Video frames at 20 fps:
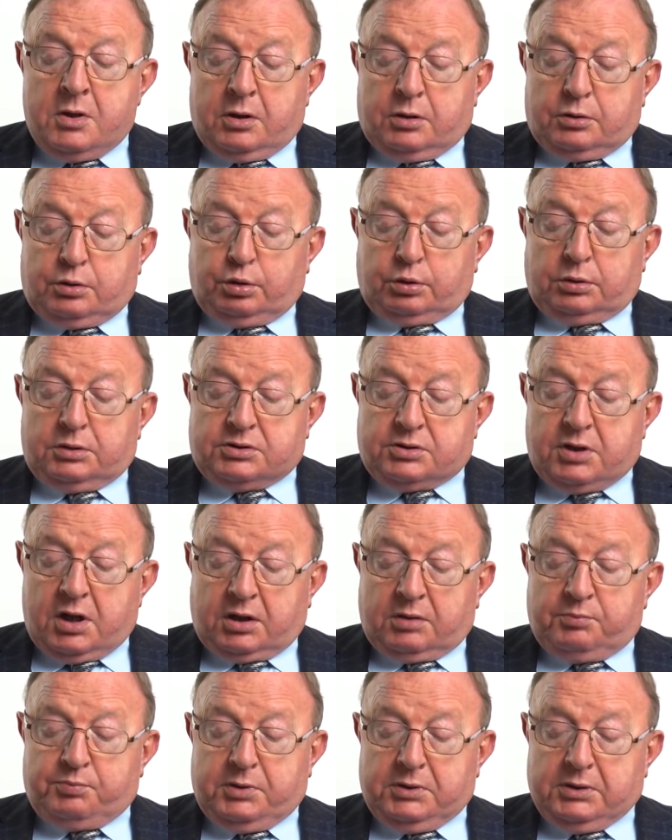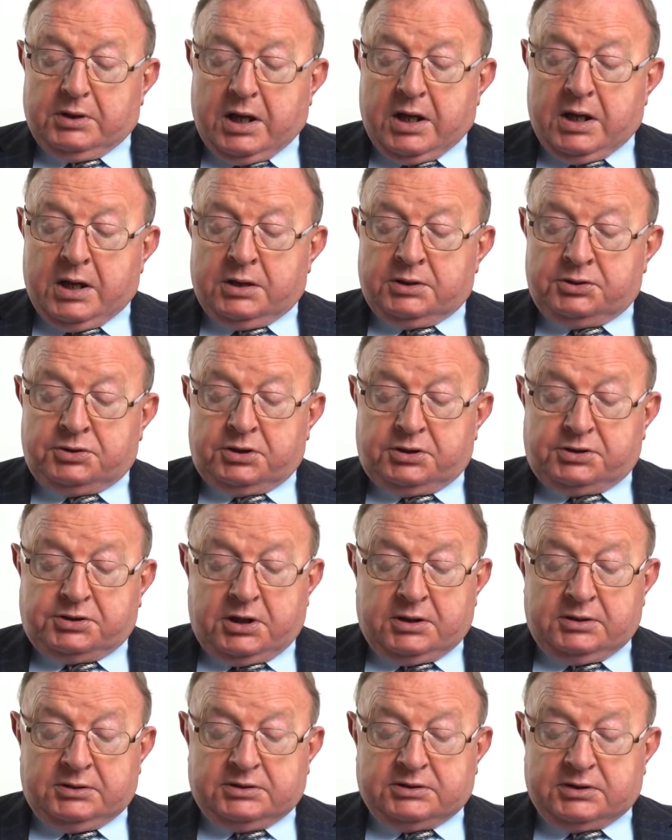który cierpi na
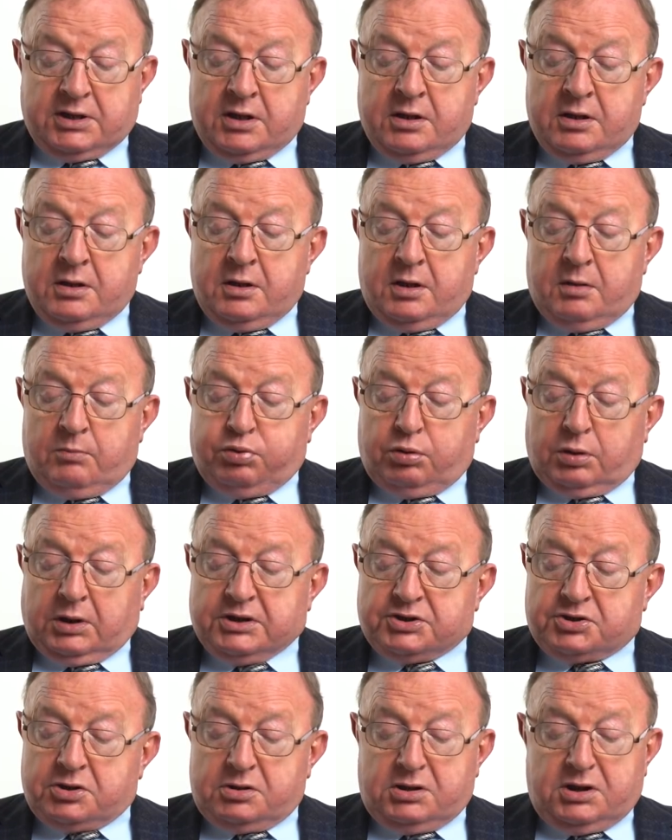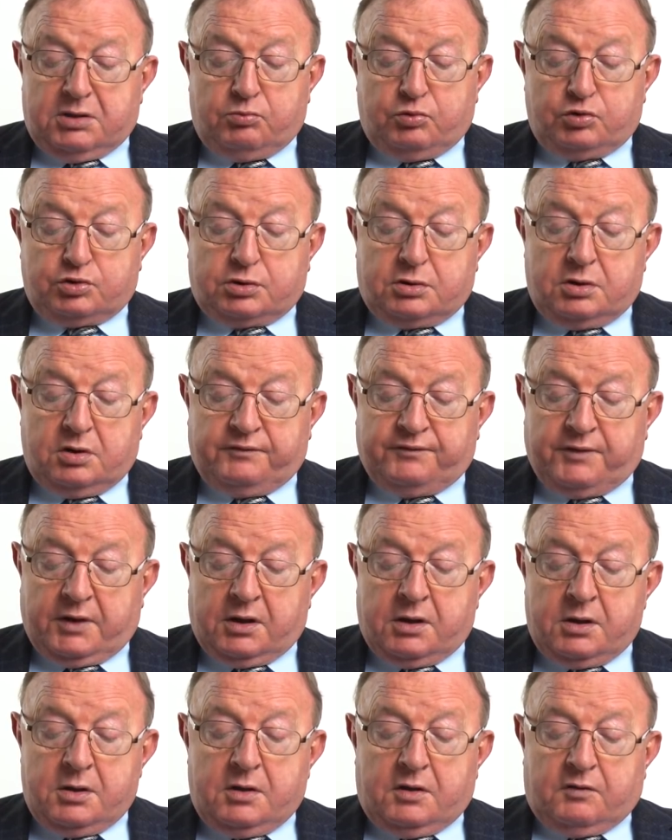dziecięce porażenie mózgowe.